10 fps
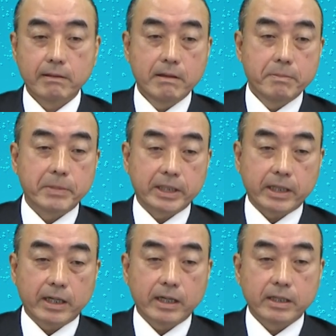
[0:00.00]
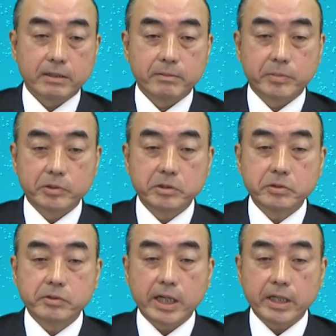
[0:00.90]
また、母乳
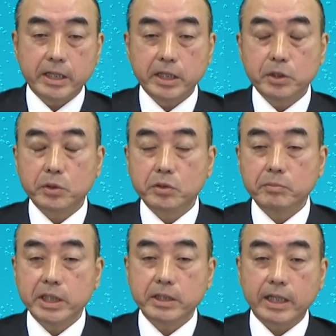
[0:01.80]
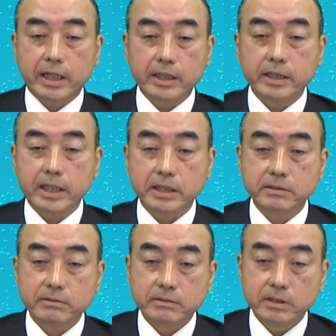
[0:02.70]
は栄養の面だけでな
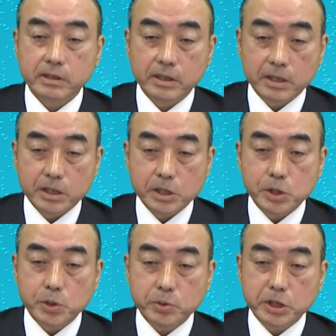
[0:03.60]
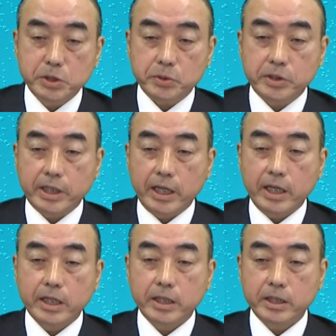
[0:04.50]
く、腸にとっ
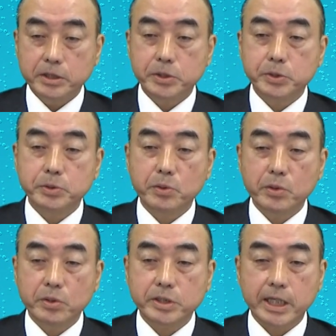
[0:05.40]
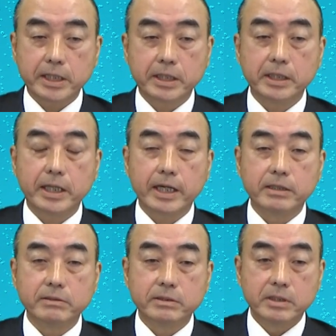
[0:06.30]
て必須の細菌であ
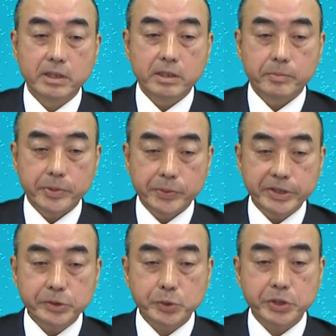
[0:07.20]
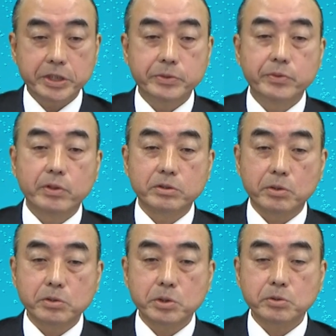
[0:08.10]
るビフィズス菌を
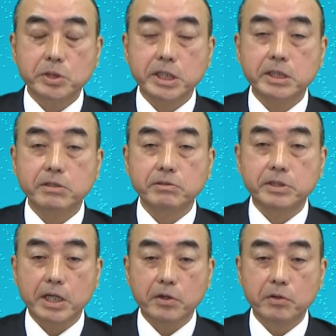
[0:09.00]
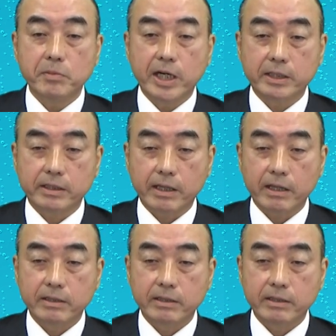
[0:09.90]
増殖させる作用もあって